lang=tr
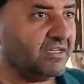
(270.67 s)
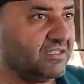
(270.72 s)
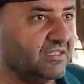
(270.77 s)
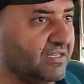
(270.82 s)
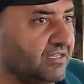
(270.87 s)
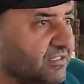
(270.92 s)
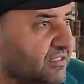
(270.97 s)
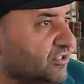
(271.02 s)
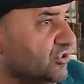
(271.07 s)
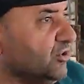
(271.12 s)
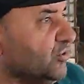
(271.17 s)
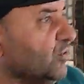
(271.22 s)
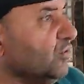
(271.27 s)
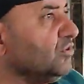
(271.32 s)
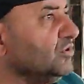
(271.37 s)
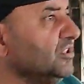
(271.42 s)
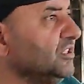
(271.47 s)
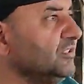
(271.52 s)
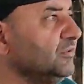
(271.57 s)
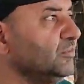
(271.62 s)
Yaklaşık
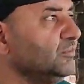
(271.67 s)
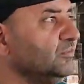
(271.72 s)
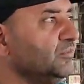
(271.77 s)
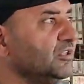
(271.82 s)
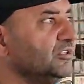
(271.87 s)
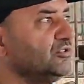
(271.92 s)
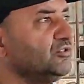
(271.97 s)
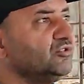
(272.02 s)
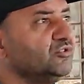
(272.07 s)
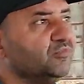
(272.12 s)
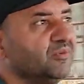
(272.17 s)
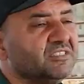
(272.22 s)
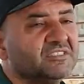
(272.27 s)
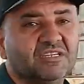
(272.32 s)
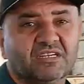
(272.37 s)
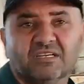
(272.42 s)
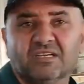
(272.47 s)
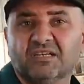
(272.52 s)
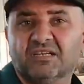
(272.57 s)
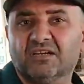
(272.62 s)
17.500
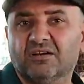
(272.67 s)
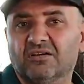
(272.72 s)
metrekare